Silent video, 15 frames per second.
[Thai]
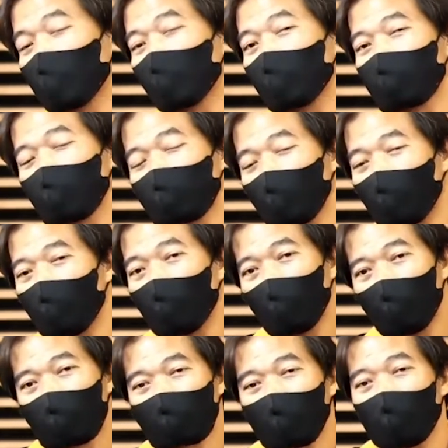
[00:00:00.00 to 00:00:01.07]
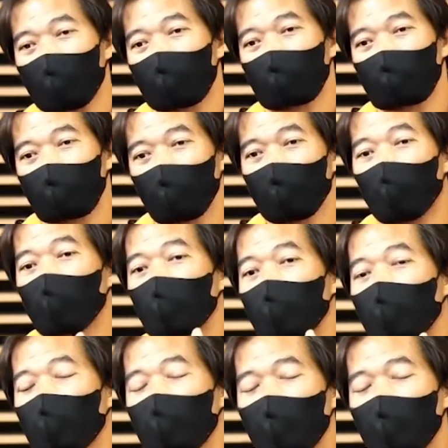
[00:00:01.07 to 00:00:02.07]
งตั้งแต่เริ่มทำระบบนะครับ